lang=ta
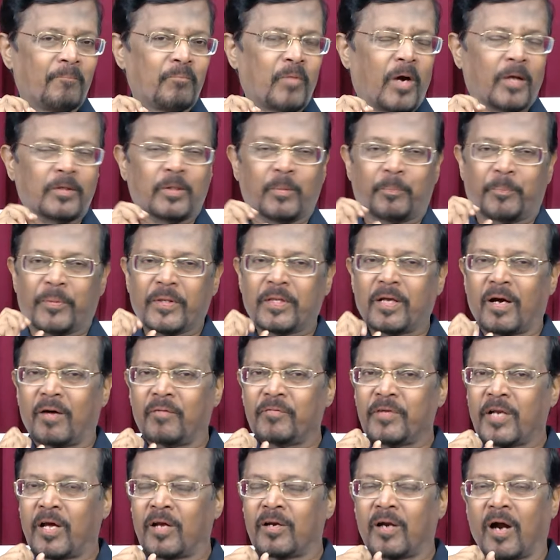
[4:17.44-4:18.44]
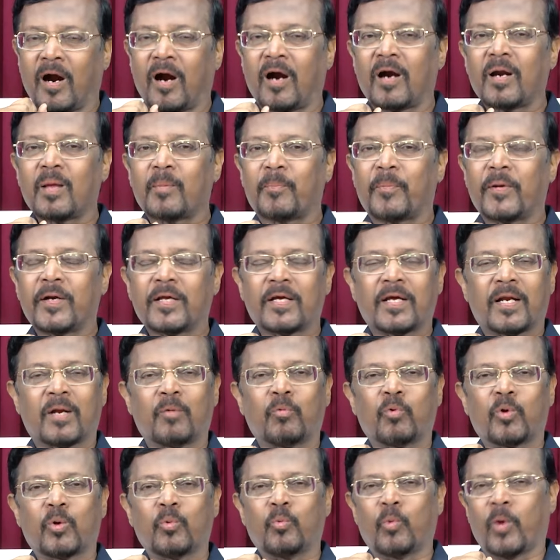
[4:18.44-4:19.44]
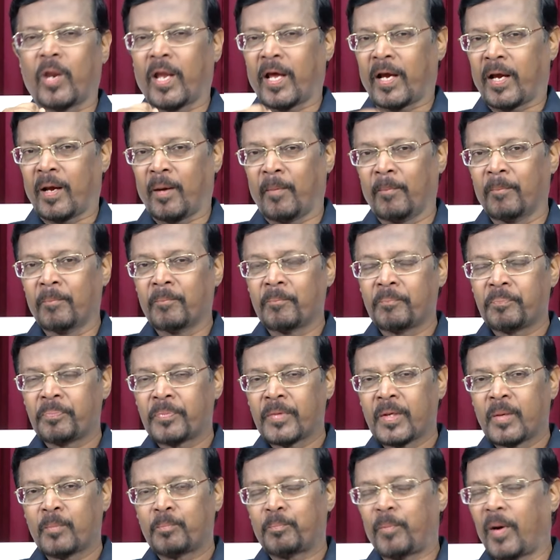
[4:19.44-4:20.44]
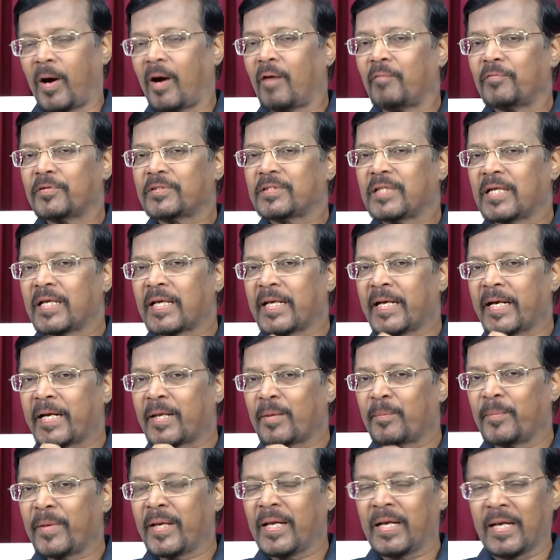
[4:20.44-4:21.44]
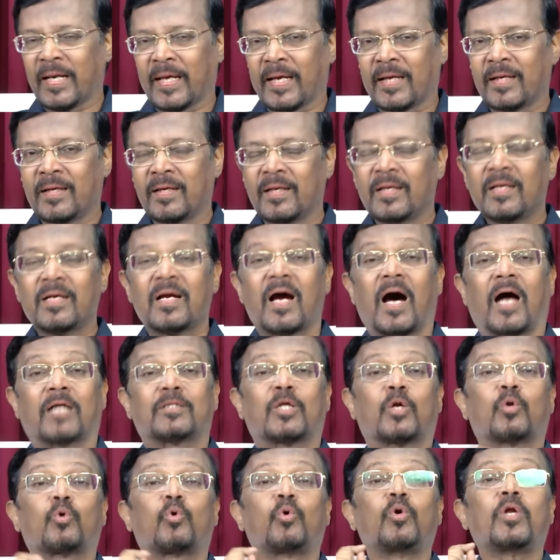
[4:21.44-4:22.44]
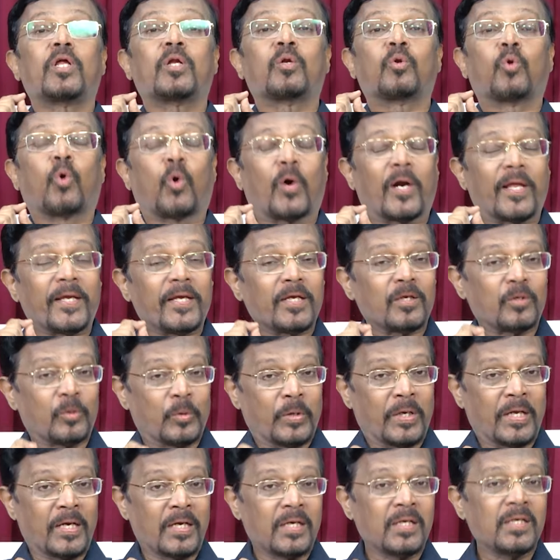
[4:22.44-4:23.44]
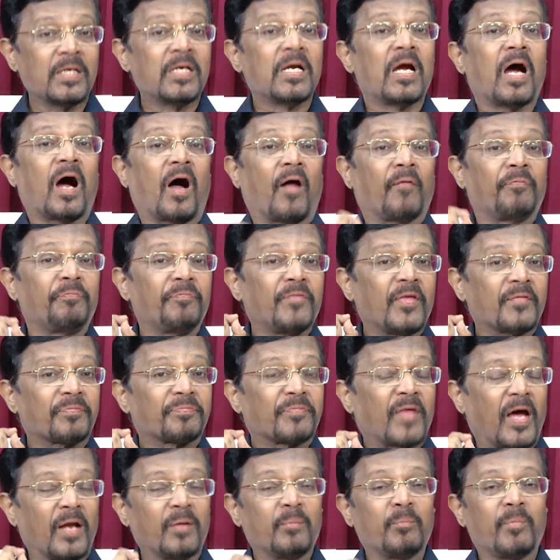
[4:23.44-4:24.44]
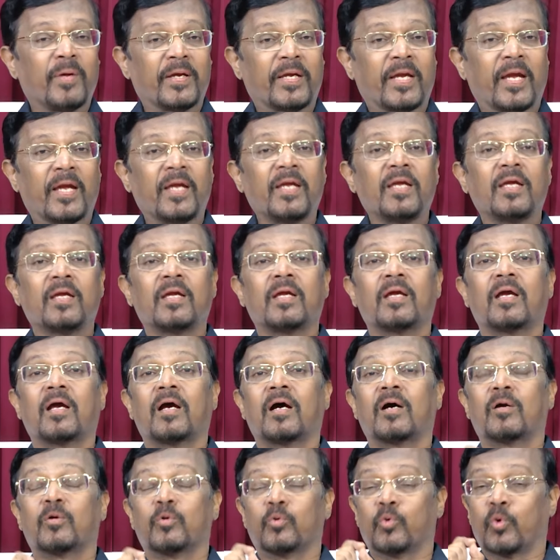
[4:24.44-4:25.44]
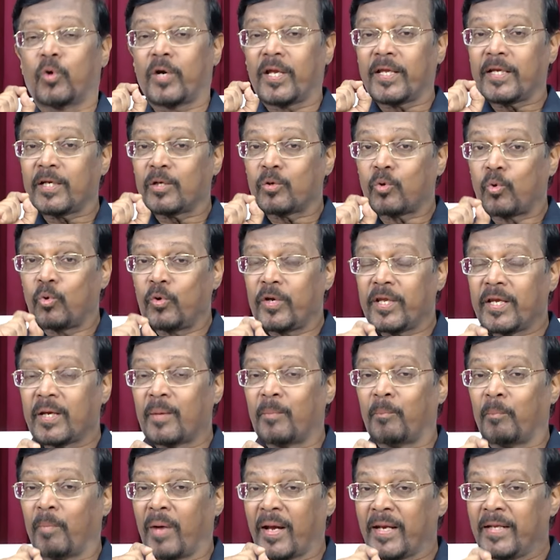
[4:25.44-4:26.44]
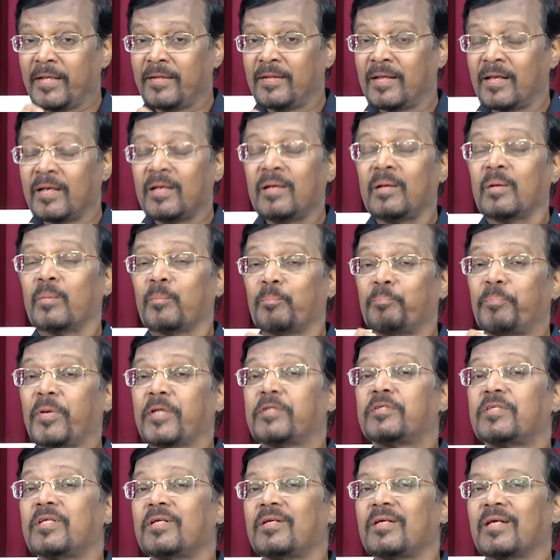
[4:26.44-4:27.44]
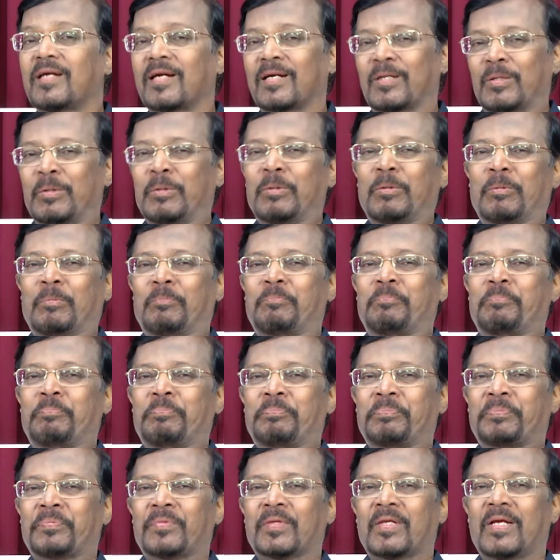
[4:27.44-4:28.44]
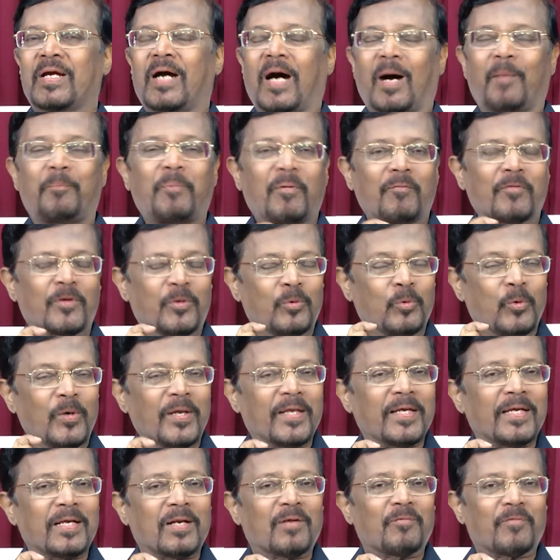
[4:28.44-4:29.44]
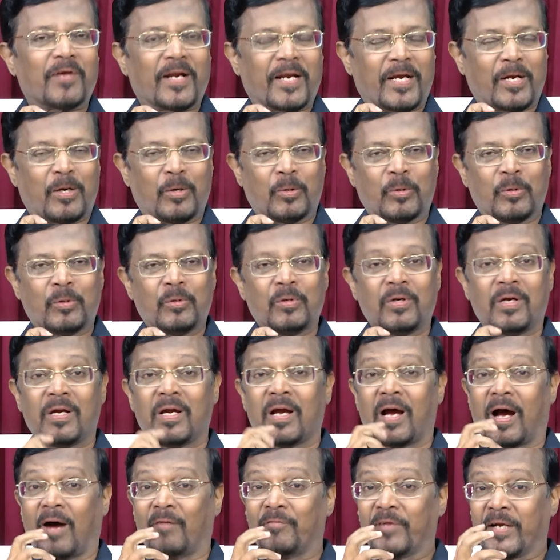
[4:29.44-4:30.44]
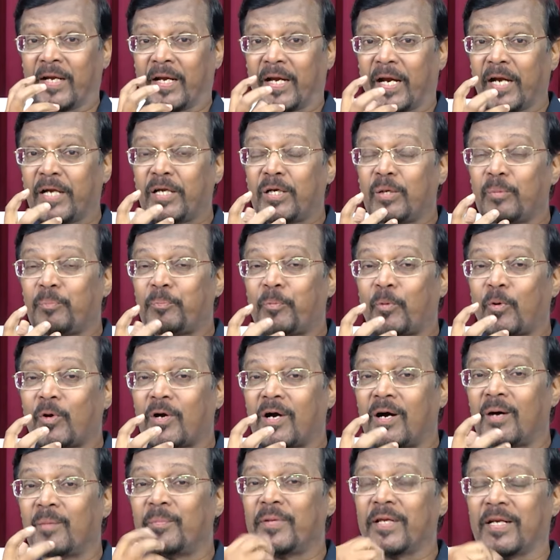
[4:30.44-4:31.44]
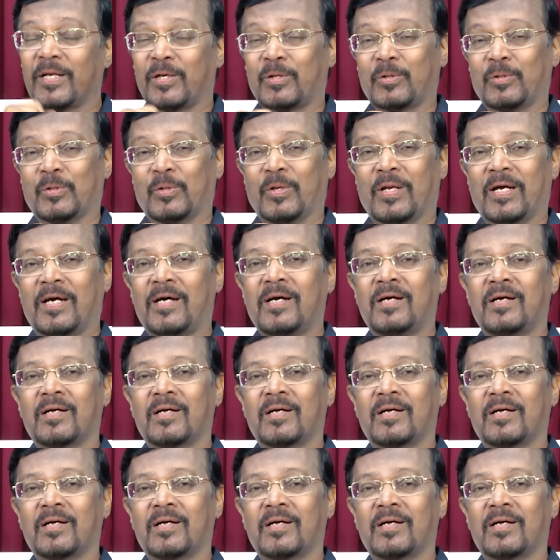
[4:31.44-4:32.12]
அது பிதாவினால் ஆளப்படுகிற ஒரு உலகம் பாவத்திற்கு இடமே இல்லை அதற்குள்ளே நுழையணும்னா அந்த தன்மையை நுழையக்கூடிய மனிதன் பெற்றிருக்கணும் அப்போ அவன் நுழைகிற வரைக்கும் அவன் கெட்டு போகாமல் இருக்கணும்னா